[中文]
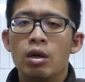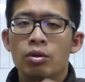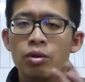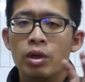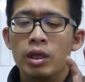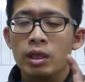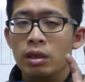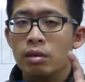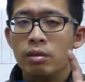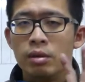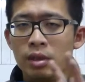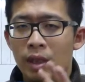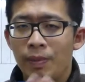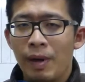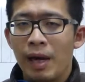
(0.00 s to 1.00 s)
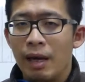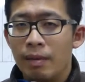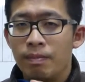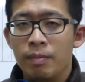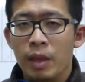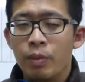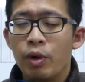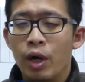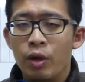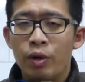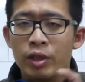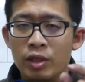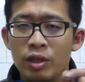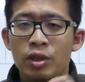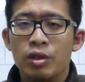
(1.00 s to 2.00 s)
所以这把
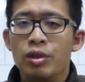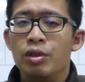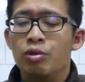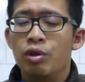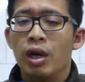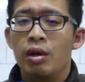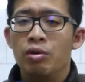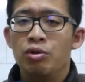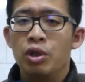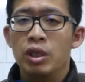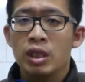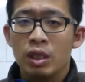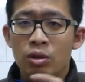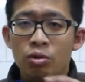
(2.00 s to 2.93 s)
M111 真的是你最好的选择。